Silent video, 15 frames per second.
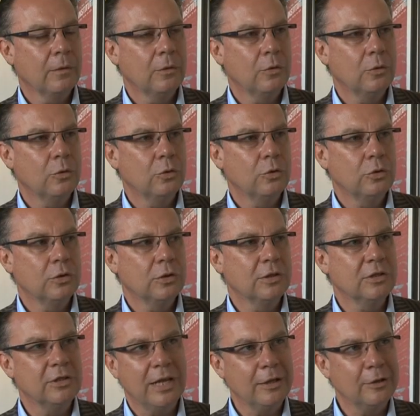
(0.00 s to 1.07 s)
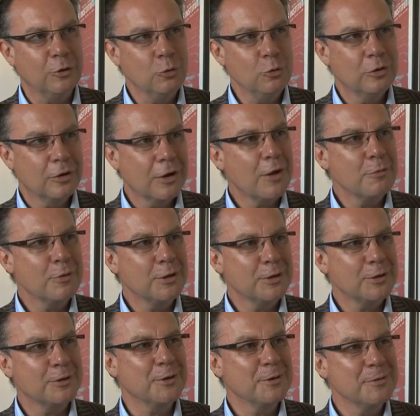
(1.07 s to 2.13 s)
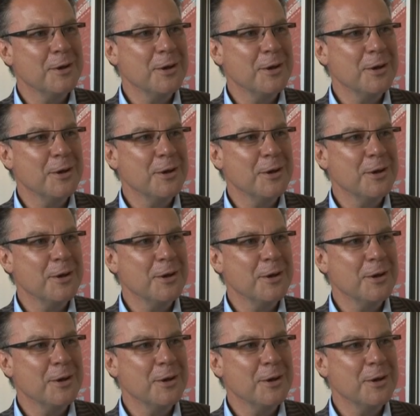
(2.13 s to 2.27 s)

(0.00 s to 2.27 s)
und das hält jung, glaube ich, ja.